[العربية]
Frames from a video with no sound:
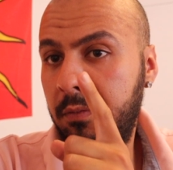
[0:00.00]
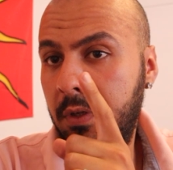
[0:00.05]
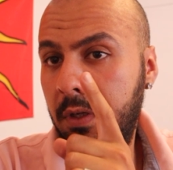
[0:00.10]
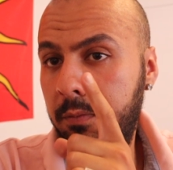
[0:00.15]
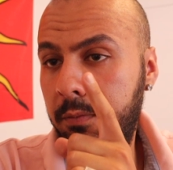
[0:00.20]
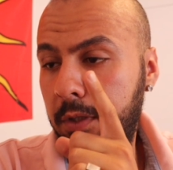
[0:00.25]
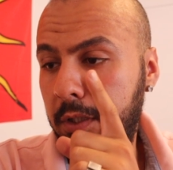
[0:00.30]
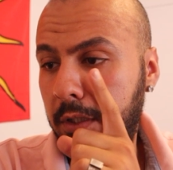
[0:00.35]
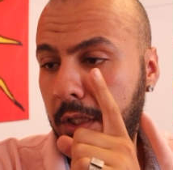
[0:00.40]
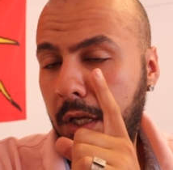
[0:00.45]

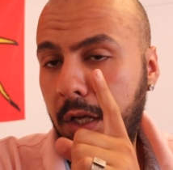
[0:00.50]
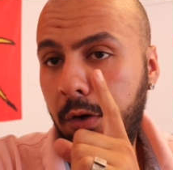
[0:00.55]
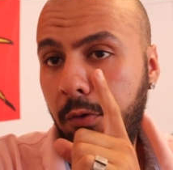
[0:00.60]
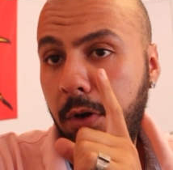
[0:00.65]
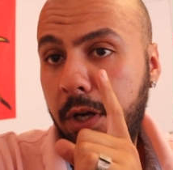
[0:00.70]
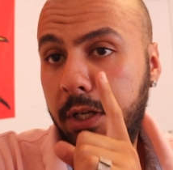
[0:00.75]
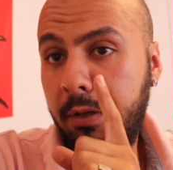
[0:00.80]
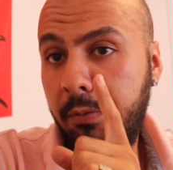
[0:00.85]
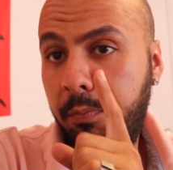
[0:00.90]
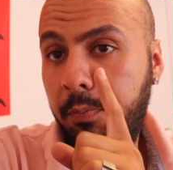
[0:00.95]
كتبي تدخل
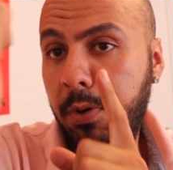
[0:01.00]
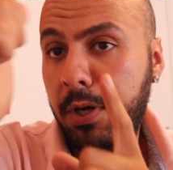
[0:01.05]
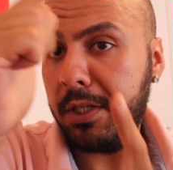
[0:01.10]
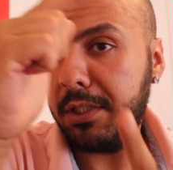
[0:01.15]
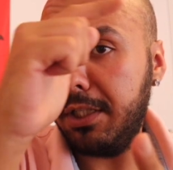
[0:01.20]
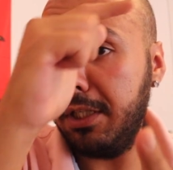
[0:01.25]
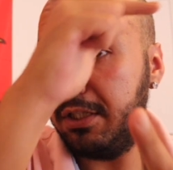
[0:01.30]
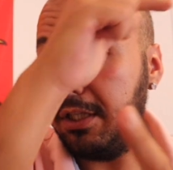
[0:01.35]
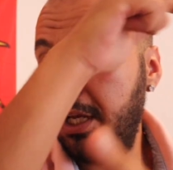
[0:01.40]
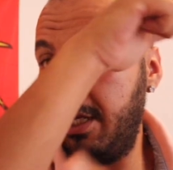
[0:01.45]
واحد
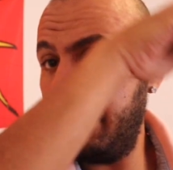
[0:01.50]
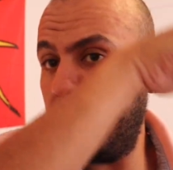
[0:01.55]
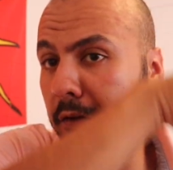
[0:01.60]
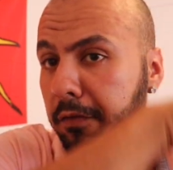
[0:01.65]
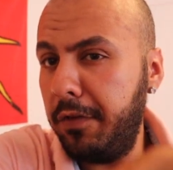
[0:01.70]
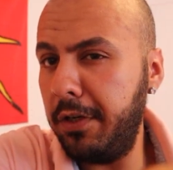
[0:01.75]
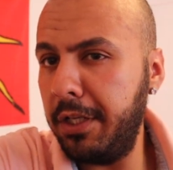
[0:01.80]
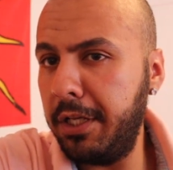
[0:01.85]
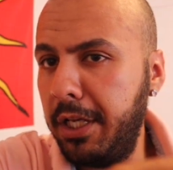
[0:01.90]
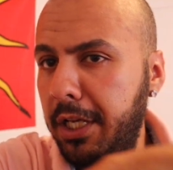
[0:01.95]
البارتي ثالثه
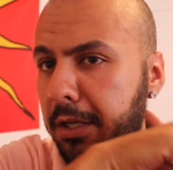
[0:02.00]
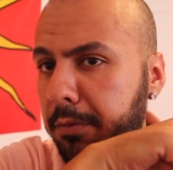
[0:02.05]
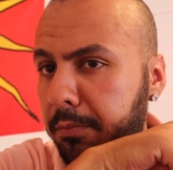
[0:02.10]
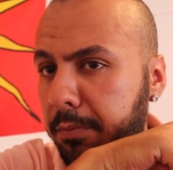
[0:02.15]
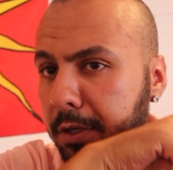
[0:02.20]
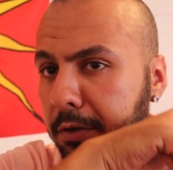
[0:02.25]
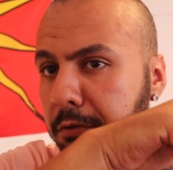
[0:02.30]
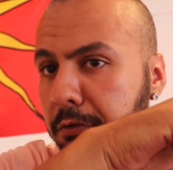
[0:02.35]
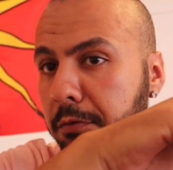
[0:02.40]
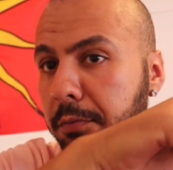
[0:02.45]
في الجيم
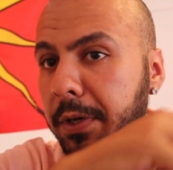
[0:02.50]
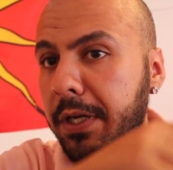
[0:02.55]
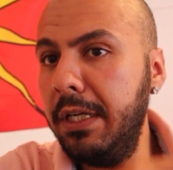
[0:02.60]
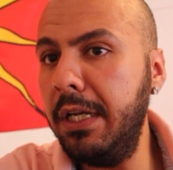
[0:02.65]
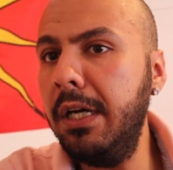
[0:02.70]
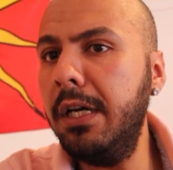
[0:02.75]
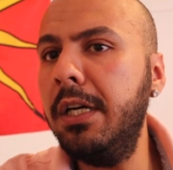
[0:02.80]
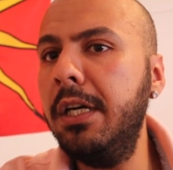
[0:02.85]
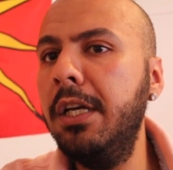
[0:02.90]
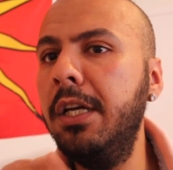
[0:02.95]
بينك
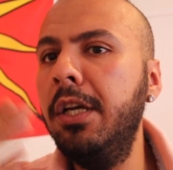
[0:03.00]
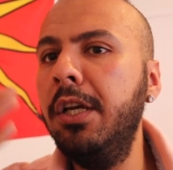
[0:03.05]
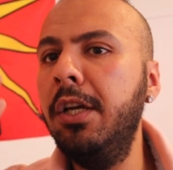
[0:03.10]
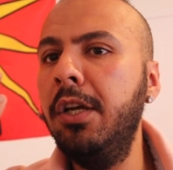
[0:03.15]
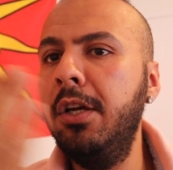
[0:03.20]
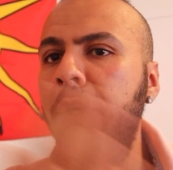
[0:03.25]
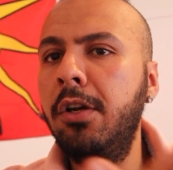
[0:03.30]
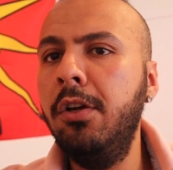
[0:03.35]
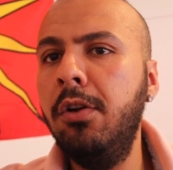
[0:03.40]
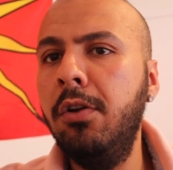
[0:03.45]
وبينها
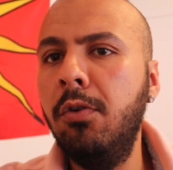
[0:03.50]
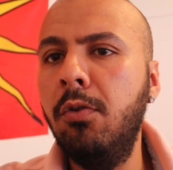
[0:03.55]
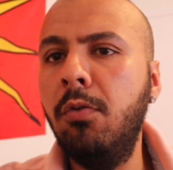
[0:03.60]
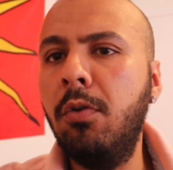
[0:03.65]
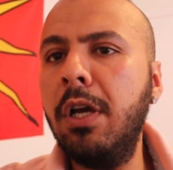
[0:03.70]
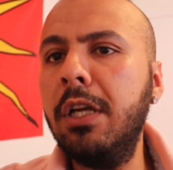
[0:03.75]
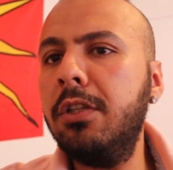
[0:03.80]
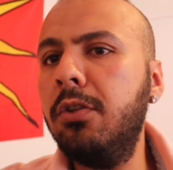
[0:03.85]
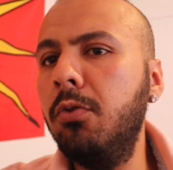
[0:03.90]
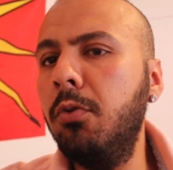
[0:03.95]

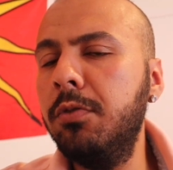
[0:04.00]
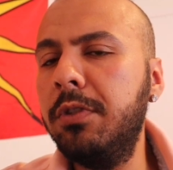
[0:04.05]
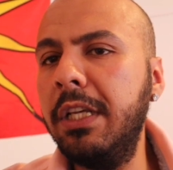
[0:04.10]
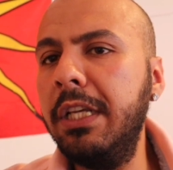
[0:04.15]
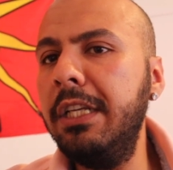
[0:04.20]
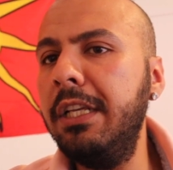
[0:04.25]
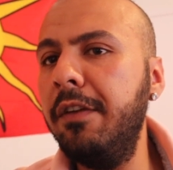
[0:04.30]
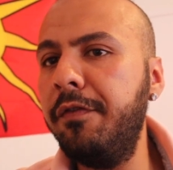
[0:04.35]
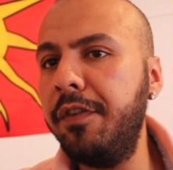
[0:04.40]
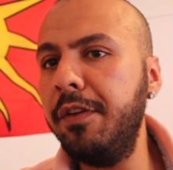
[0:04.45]
وكتنوض
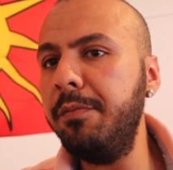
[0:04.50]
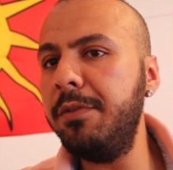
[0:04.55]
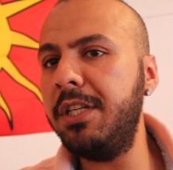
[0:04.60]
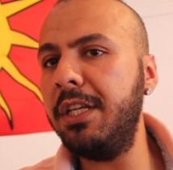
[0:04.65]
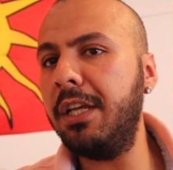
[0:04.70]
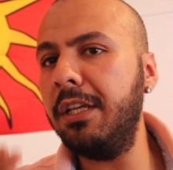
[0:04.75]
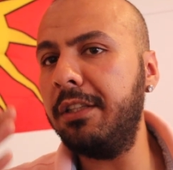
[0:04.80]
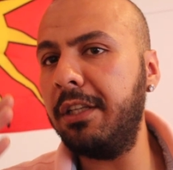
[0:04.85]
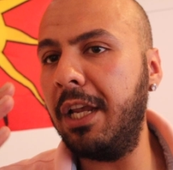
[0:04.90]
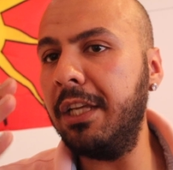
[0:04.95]
هي
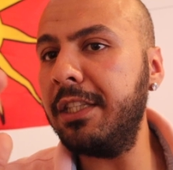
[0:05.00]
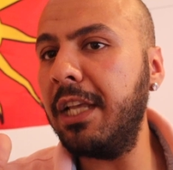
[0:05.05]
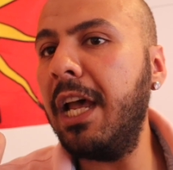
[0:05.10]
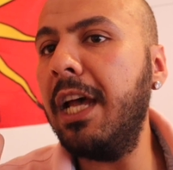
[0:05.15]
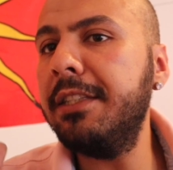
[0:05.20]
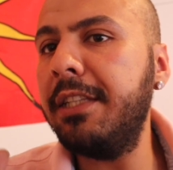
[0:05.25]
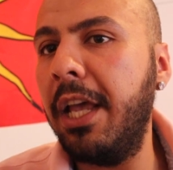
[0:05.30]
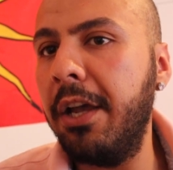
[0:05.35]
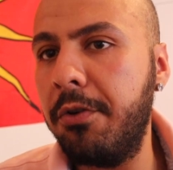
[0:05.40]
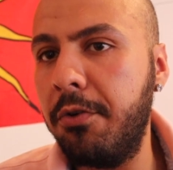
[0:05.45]
فهمتي
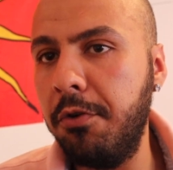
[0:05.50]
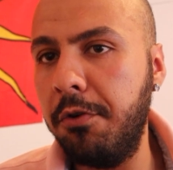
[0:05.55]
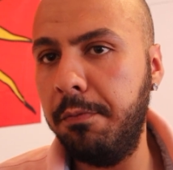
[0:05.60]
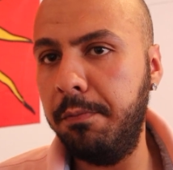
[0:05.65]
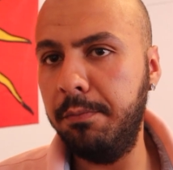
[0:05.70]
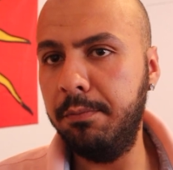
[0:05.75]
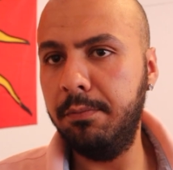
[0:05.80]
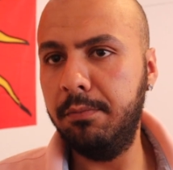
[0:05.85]
كتقاطعكم